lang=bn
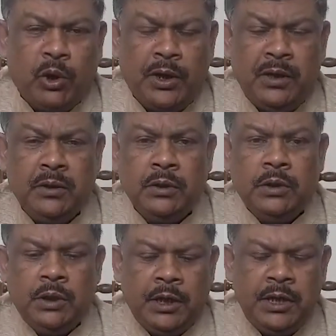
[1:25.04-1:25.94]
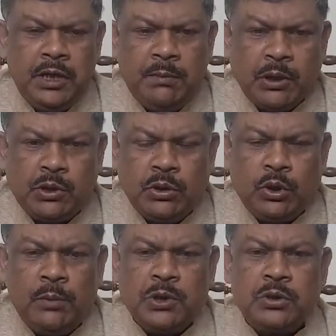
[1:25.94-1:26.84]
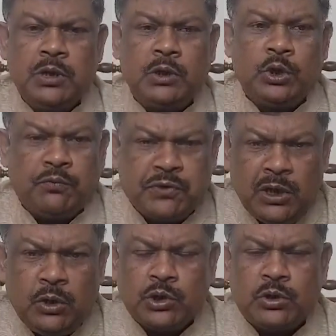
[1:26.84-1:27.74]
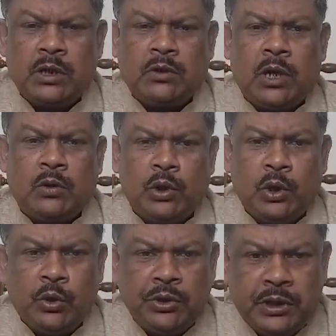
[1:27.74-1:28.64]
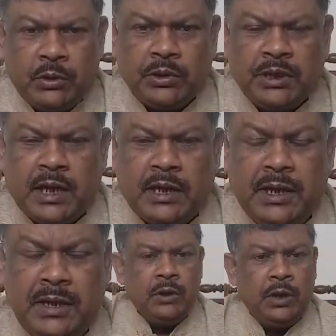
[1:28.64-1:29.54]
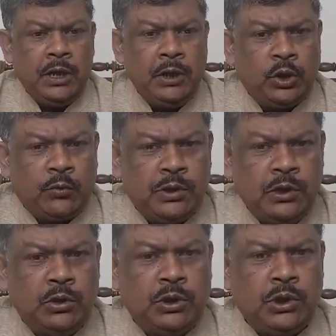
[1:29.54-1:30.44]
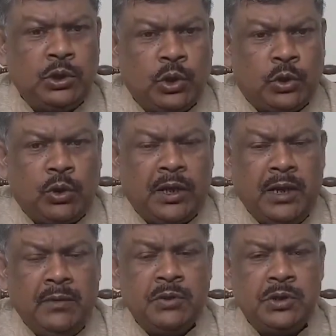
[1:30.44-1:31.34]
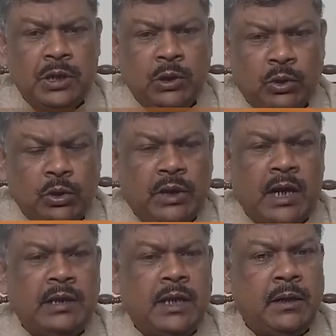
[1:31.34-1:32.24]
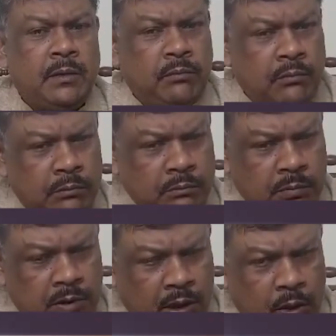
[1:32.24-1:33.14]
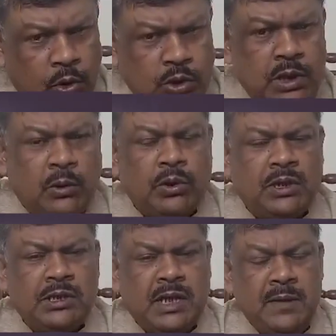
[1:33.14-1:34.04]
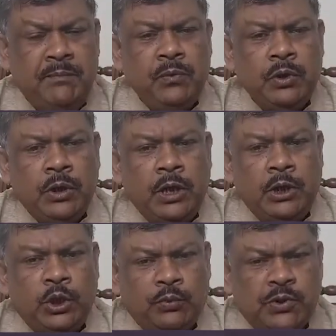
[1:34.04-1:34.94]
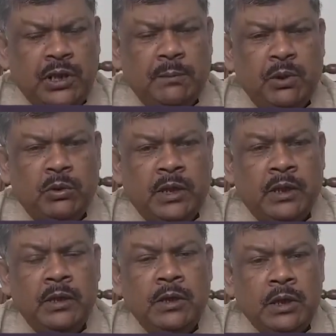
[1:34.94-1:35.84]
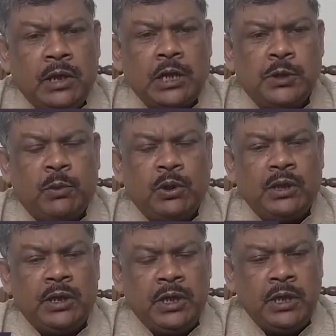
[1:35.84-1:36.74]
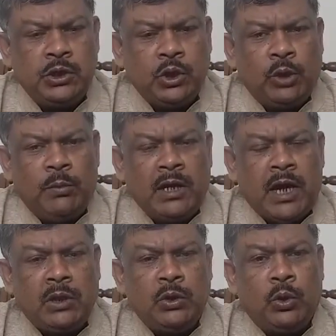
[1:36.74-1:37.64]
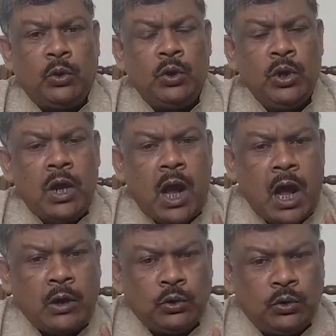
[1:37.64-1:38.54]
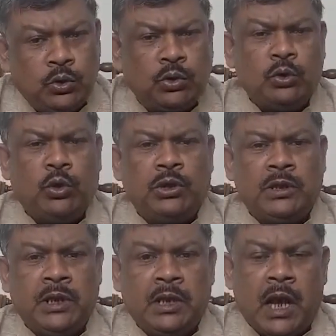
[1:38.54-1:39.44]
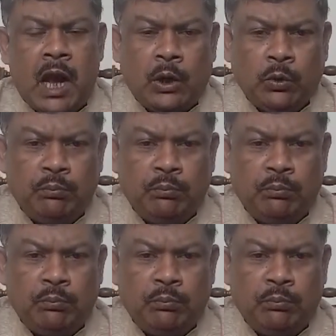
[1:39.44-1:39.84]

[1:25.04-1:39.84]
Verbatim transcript: নয় এই নির্বাচন কমিশনের তফসিল ঘোষণা করার কোনো নৈতিক অধিকার নেই এই তফসিল যদি জোর করে যেন কোনো কায়দায় তারা ঘোষণা করতে চায় এই তফসিলের বিরুদ্ধে রাজপথে এই চলমান আন্দোলন আরও দ্রুত গতিতে আরও